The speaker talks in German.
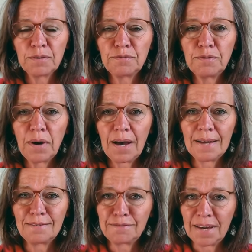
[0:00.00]
für
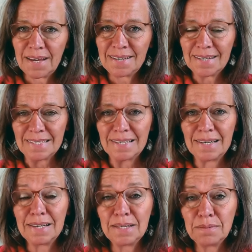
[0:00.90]
einen
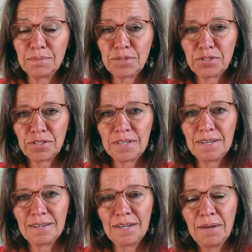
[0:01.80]
veränderten
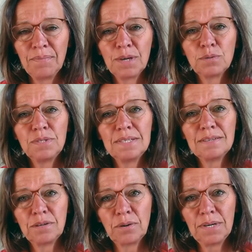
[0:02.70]
Lebensstil und
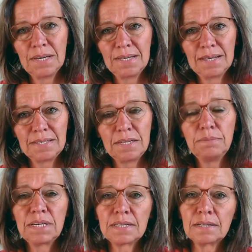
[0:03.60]
diese neue Energie
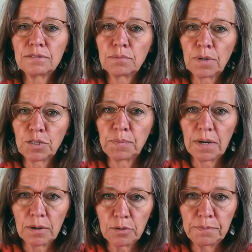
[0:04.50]
mich dann zum
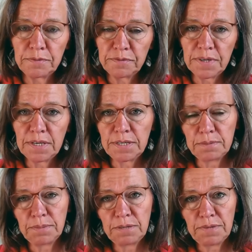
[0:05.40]
Beispiel auch
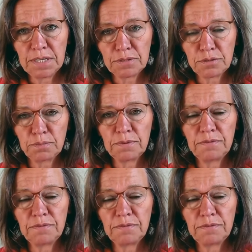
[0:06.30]
befähigt, mich wieder zu